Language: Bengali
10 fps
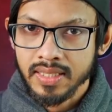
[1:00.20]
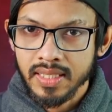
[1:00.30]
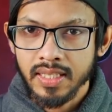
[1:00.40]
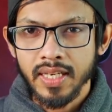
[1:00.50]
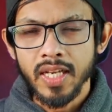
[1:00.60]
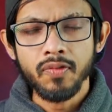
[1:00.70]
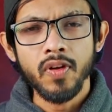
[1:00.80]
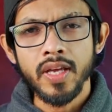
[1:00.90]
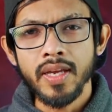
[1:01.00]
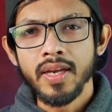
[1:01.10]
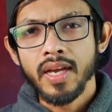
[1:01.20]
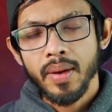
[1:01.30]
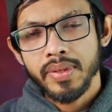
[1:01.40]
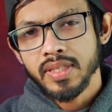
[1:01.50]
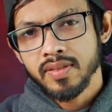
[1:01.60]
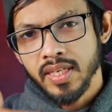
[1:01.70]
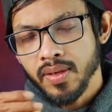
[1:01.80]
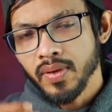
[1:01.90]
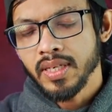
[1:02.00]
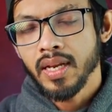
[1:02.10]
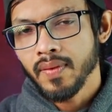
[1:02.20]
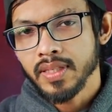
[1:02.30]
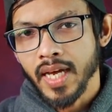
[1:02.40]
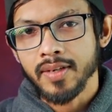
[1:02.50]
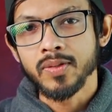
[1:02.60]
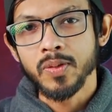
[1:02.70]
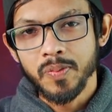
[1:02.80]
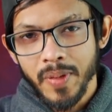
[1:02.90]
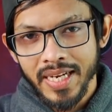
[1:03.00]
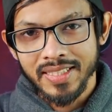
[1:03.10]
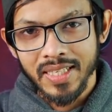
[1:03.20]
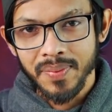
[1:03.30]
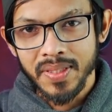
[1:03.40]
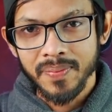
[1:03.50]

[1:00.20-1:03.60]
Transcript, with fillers: থাকছে এর ফলে আমাদের সিকিউরিটি লেভেলটা একটু বেড়ে যাবে